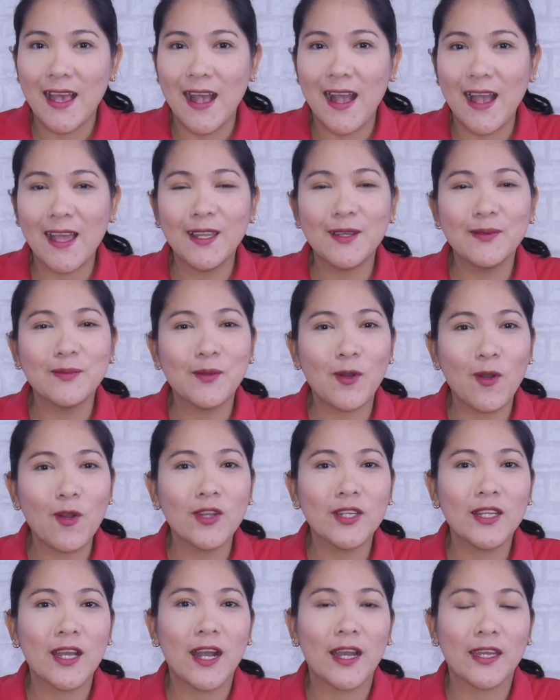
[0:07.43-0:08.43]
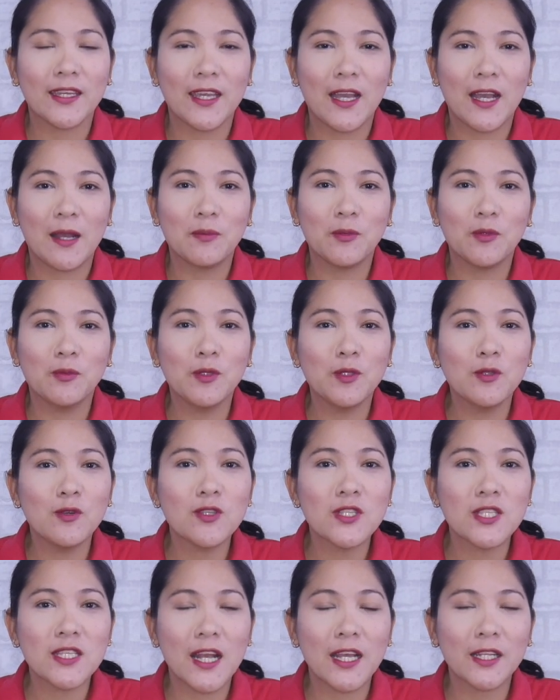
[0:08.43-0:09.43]
alam ko na kaya mo
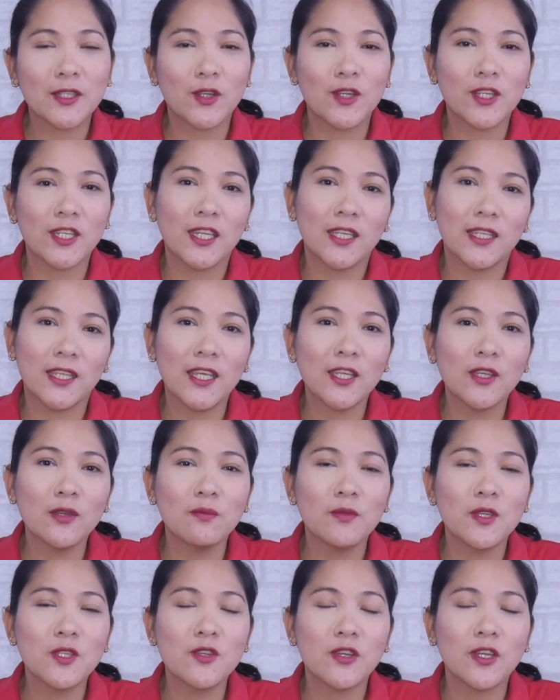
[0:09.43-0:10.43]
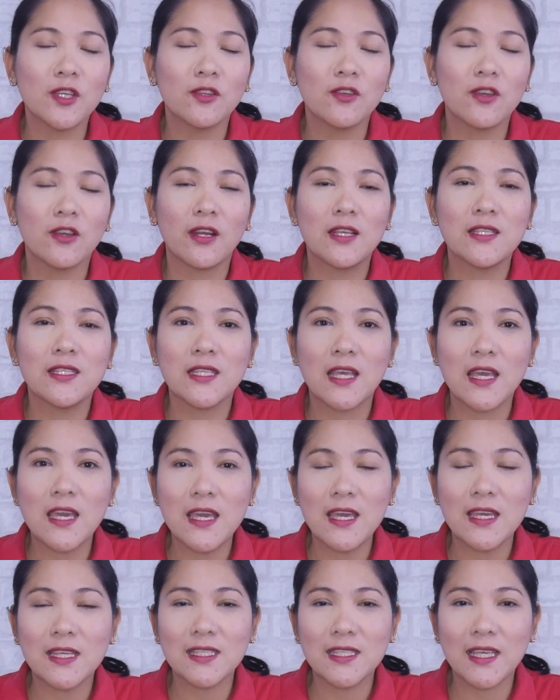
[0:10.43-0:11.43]
binuksan or kinilik yung video ito eh, kasi
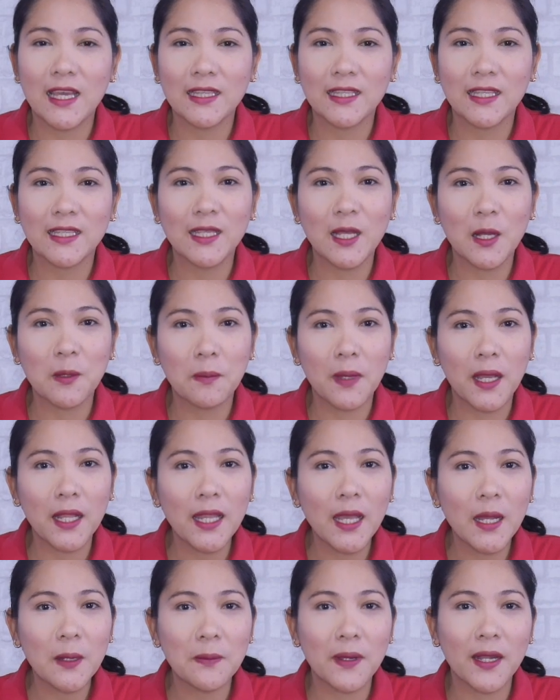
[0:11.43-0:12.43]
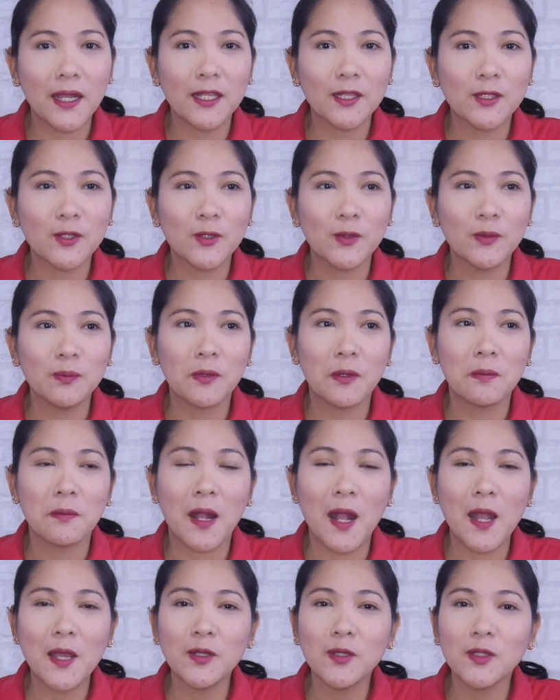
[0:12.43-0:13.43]
excited kang malaman kung
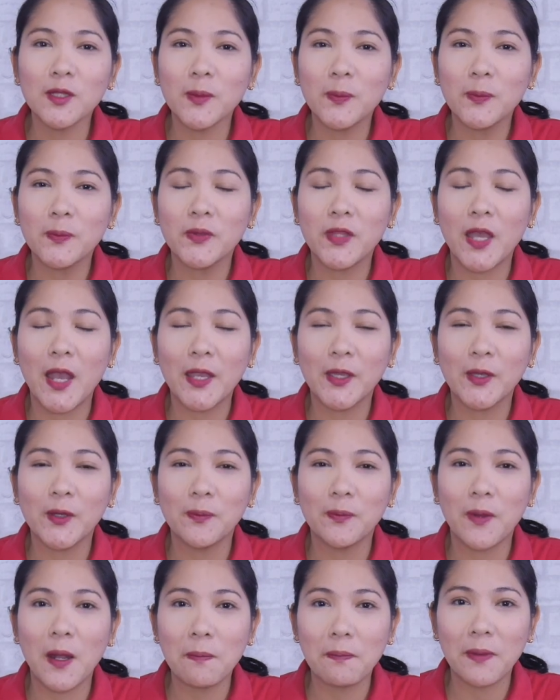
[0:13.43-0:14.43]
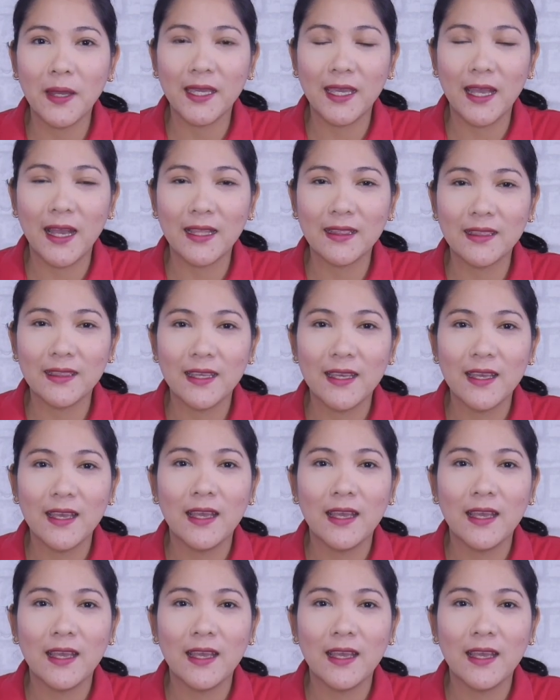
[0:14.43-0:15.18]
paano tayo papayat